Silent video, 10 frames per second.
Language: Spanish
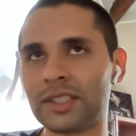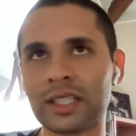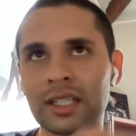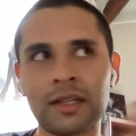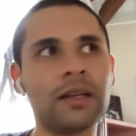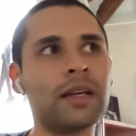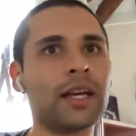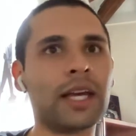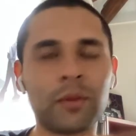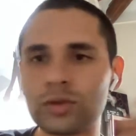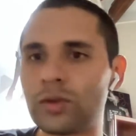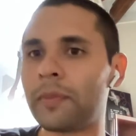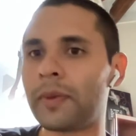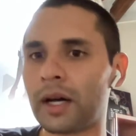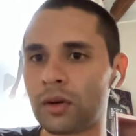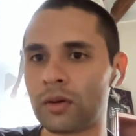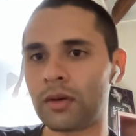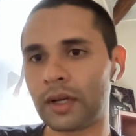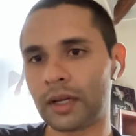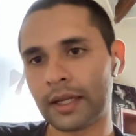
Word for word: Ya hemos topado